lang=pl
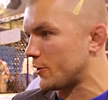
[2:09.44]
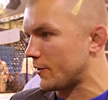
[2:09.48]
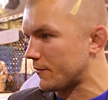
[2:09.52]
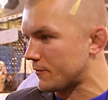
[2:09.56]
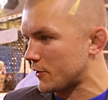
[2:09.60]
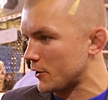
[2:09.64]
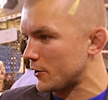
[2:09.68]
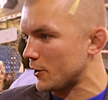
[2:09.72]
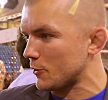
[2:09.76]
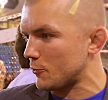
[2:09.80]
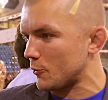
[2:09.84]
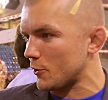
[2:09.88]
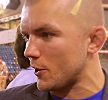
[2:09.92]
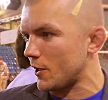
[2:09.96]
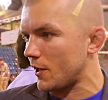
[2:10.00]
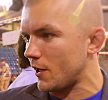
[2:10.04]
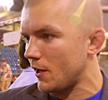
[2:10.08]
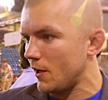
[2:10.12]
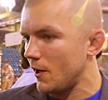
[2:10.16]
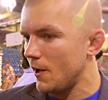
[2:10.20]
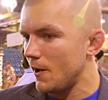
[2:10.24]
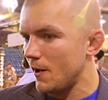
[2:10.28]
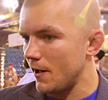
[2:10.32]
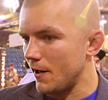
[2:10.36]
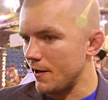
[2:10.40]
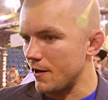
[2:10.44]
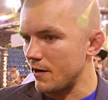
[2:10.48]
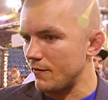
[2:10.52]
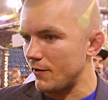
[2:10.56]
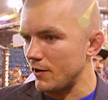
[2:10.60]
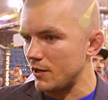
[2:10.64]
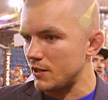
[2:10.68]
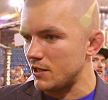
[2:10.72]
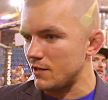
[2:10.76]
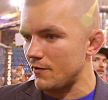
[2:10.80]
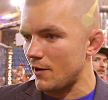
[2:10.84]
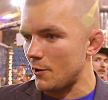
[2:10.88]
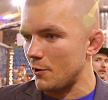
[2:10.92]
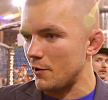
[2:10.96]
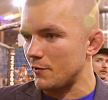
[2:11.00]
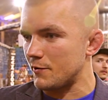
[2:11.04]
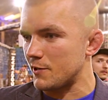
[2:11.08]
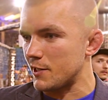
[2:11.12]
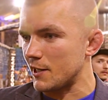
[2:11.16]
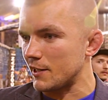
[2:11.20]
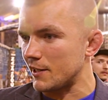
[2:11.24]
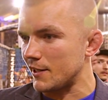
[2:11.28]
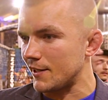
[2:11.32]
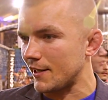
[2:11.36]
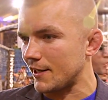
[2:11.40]
dziewczyny, które rywalizowały
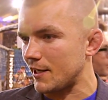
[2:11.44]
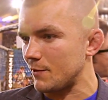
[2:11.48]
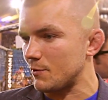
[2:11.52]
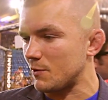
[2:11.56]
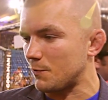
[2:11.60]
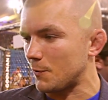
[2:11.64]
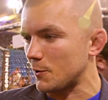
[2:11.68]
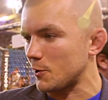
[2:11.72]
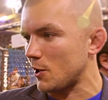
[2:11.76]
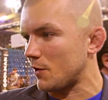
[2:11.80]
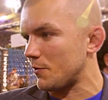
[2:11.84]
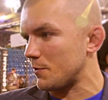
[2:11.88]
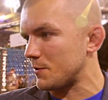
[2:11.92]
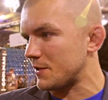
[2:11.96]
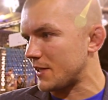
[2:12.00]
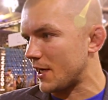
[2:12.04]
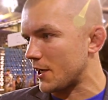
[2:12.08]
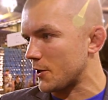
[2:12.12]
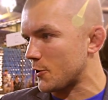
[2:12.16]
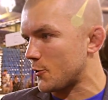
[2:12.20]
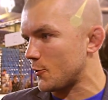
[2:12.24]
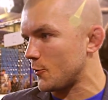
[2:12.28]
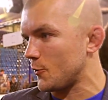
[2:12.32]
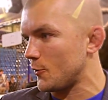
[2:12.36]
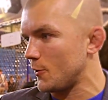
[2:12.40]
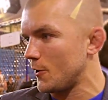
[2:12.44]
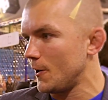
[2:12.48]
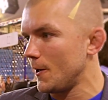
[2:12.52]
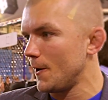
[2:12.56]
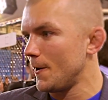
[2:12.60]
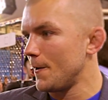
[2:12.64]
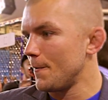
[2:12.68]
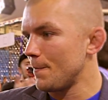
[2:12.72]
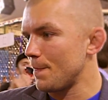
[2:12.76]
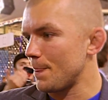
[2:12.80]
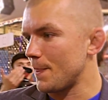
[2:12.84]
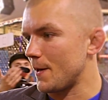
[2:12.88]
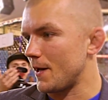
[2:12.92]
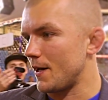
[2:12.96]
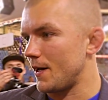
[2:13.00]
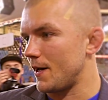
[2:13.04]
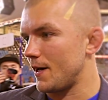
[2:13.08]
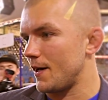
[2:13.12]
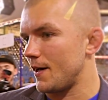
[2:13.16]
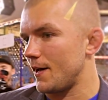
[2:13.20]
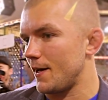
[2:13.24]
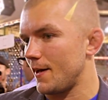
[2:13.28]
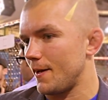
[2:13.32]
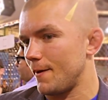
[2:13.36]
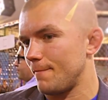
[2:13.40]
stricte takim sportowym starciu.
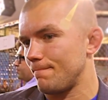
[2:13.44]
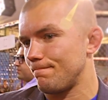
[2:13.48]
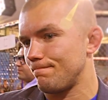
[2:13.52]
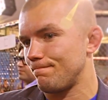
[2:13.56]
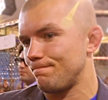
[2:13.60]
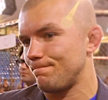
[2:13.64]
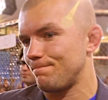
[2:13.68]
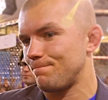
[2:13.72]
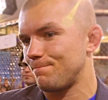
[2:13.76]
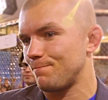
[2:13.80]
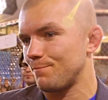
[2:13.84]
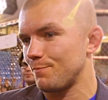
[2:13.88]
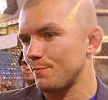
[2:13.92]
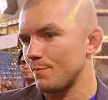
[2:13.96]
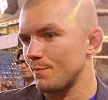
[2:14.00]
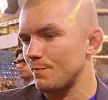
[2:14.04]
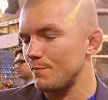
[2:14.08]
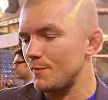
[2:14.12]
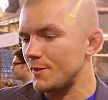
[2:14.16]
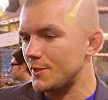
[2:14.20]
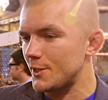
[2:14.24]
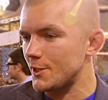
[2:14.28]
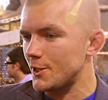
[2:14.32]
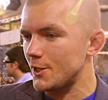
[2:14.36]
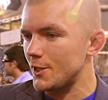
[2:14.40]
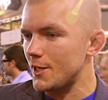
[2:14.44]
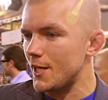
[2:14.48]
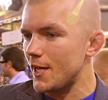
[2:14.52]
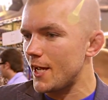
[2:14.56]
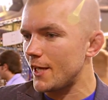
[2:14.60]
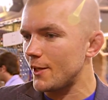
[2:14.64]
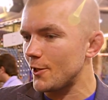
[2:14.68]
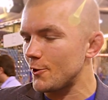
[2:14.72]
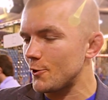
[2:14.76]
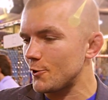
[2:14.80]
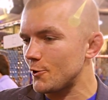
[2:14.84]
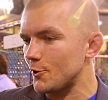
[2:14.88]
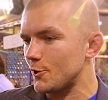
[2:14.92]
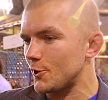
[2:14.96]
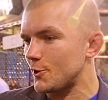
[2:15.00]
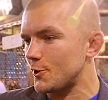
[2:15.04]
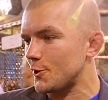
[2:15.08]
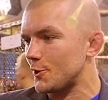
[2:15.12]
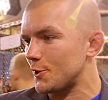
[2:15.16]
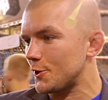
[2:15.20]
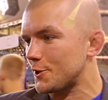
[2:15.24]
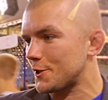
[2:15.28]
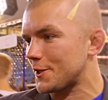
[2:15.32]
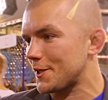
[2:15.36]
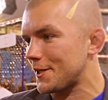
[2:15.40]
Ehm, myślę, że nie, no to, to jest
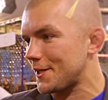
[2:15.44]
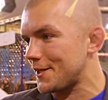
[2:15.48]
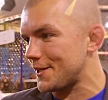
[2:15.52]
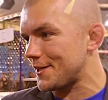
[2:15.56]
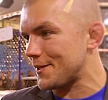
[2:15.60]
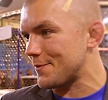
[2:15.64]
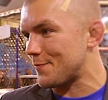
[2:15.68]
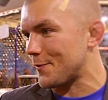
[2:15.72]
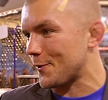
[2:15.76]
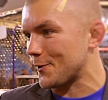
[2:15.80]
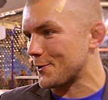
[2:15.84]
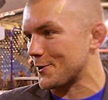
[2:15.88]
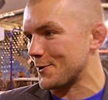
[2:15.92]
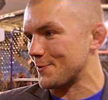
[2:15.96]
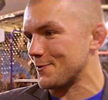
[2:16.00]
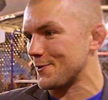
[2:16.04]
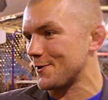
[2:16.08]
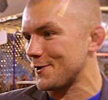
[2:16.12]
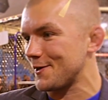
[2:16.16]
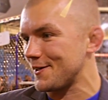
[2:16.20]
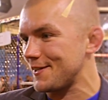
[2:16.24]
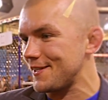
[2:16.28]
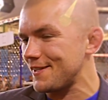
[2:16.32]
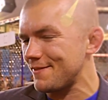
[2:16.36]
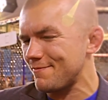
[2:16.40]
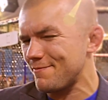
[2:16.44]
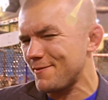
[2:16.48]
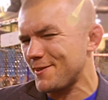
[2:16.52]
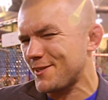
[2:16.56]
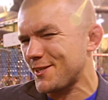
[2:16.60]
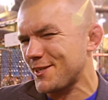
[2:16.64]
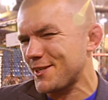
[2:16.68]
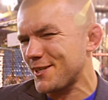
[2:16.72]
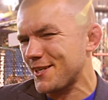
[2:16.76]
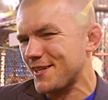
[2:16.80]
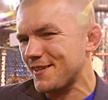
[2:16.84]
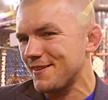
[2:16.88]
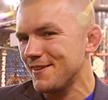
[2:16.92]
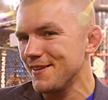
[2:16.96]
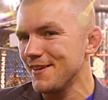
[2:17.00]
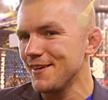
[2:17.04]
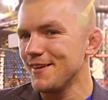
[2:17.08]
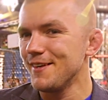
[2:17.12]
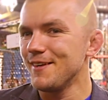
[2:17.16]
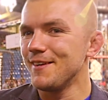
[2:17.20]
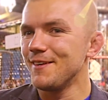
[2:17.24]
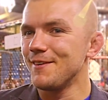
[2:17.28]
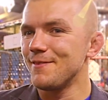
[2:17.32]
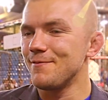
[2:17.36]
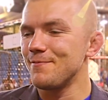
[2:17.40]
troszeczkę inny poziom. No. I myślę, że
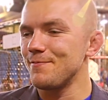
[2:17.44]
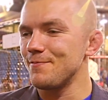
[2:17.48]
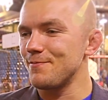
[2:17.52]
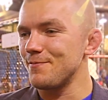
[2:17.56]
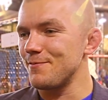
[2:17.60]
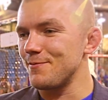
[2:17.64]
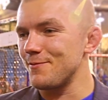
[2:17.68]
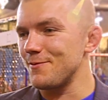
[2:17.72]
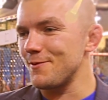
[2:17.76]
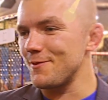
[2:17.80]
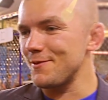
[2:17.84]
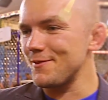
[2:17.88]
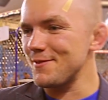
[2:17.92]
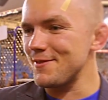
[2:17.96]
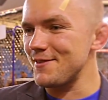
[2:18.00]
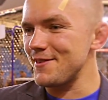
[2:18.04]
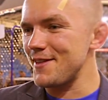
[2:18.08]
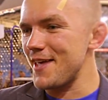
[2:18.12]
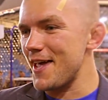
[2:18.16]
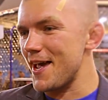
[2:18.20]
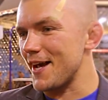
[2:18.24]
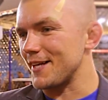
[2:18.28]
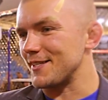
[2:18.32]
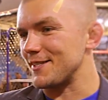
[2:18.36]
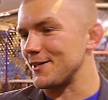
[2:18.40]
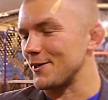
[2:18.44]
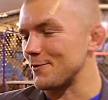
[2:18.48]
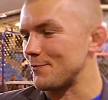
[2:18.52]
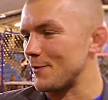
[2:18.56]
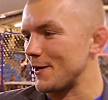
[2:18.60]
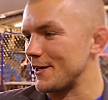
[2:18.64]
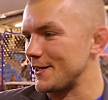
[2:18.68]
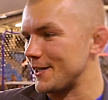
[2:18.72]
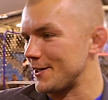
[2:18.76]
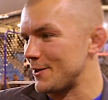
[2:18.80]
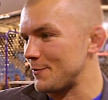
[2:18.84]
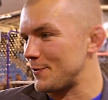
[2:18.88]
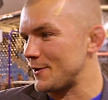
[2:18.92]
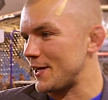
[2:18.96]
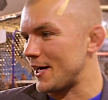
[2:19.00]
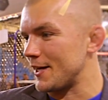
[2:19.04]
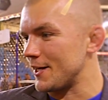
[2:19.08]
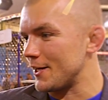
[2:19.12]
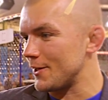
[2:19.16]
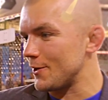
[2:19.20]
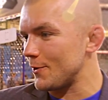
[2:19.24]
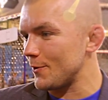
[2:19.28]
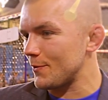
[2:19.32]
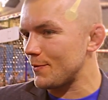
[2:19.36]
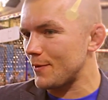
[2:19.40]
nie chcę odpowiadać na to
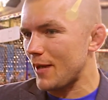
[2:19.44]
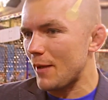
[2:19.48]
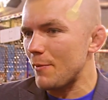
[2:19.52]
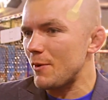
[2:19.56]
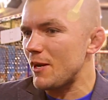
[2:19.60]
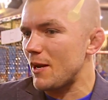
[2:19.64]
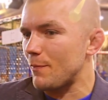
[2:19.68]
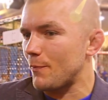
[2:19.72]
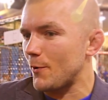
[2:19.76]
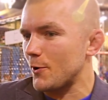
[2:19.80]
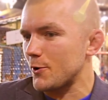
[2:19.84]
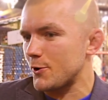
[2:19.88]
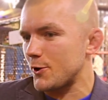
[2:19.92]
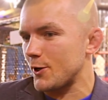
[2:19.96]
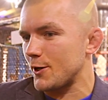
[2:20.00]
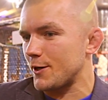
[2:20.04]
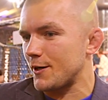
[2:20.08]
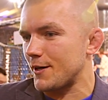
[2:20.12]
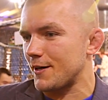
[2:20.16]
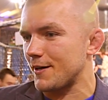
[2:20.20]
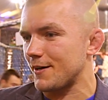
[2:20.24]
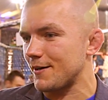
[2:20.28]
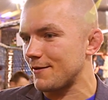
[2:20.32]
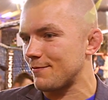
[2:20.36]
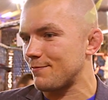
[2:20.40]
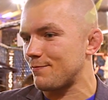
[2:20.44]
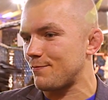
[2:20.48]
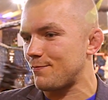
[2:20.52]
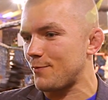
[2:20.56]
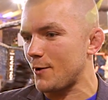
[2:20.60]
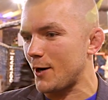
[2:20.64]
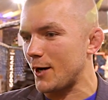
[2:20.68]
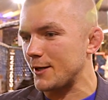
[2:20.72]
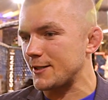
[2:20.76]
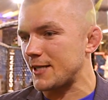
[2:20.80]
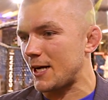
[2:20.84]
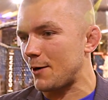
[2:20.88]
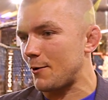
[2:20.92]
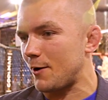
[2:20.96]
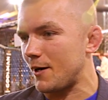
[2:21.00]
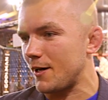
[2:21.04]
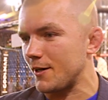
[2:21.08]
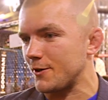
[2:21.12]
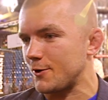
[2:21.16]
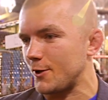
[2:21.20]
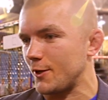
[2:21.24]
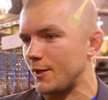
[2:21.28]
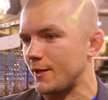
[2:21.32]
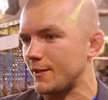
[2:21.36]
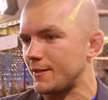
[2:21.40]
pytanie. No, Kamila Porczyk y,
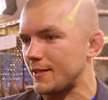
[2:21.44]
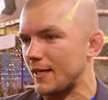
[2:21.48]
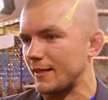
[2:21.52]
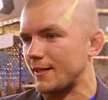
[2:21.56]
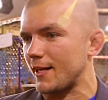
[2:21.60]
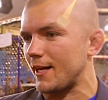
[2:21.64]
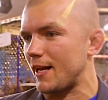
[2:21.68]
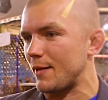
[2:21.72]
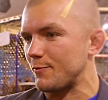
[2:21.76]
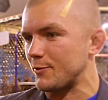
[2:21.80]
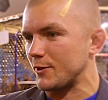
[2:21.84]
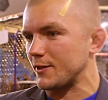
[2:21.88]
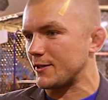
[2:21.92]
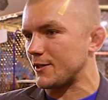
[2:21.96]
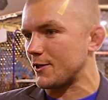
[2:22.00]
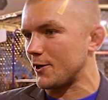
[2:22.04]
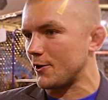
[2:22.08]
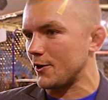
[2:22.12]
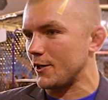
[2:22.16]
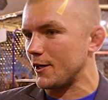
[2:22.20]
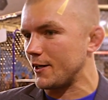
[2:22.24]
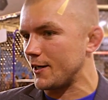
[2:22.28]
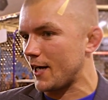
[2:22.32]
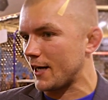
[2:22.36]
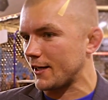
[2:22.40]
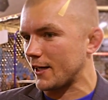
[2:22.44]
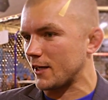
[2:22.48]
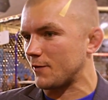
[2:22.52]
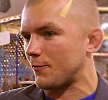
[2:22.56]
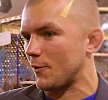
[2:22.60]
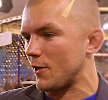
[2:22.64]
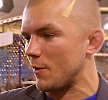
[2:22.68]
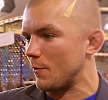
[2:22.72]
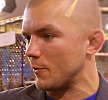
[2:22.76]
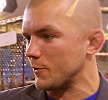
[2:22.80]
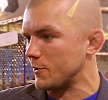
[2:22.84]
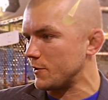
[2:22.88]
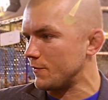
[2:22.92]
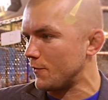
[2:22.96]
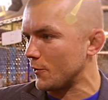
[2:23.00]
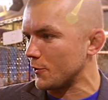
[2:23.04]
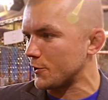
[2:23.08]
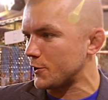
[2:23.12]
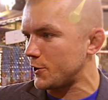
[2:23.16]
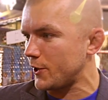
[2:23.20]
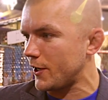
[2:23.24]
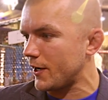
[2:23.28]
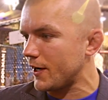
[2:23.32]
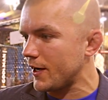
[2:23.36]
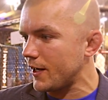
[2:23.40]
pokazała się z jak najlepszej strony, jak na swoje
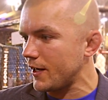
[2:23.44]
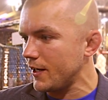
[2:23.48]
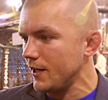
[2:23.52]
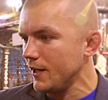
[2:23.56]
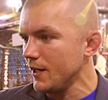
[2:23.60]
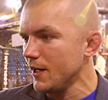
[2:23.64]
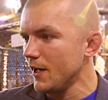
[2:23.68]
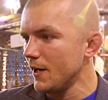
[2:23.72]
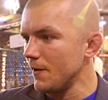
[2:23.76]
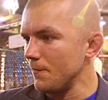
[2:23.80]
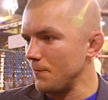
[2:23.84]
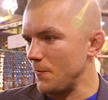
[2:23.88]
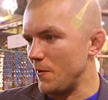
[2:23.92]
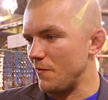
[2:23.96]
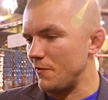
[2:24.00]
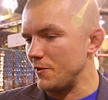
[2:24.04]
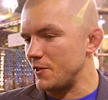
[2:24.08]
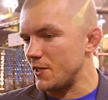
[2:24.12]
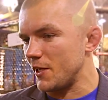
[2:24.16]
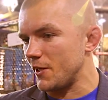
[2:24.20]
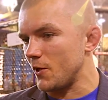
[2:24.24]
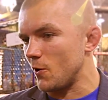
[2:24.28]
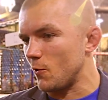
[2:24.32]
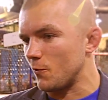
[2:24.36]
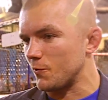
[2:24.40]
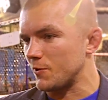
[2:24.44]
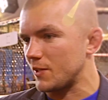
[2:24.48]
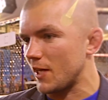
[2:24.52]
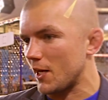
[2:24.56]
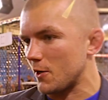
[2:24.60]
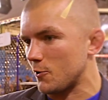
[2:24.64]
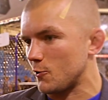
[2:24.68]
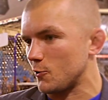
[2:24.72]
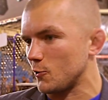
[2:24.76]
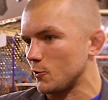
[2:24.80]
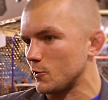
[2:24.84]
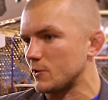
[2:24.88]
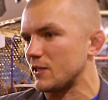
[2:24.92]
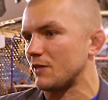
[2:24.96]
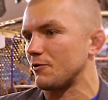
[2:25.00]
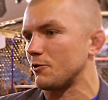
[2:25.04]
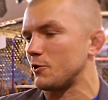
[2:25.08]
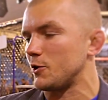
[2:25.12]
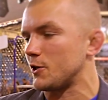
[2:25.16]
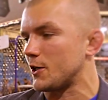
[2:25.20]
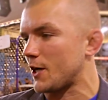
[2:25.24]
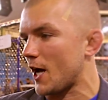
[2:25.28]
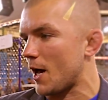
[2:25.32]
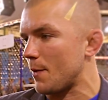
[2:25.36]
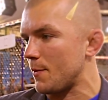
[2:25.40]
możliwości, ale nie widzę ją w starciu z
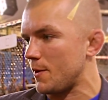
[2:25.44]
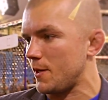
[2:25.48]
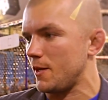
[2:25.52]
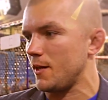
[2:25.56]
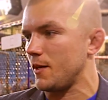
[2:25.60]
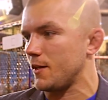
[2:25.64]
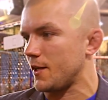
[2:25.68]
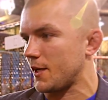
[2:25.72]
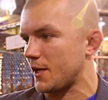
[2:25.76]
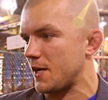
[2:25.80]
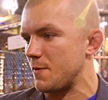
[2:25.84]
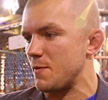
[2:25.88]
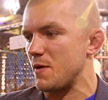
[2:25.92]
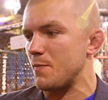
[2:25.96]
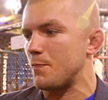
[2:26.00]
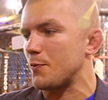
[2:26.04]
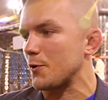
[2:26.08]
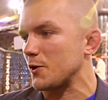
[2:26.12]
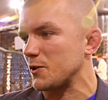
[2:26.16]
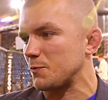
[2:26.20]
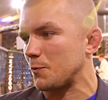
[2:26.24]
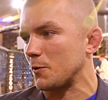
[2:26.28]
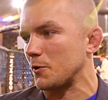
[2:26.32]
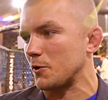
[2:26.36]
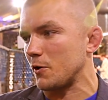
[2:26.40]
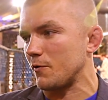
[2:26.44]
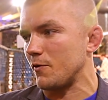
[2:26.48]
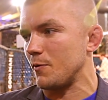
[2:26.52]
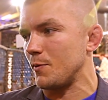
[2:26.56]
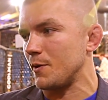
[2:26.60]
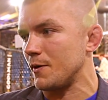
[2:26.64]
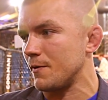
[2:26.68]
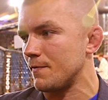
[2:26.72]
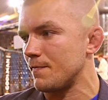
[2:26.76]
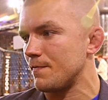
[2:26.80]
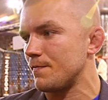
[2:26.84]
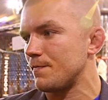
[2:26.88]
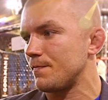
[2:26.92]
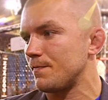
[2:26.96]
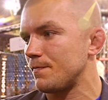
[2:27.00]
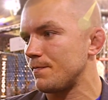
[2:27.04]
zawodniczkami takimi prosportowymi. Okej,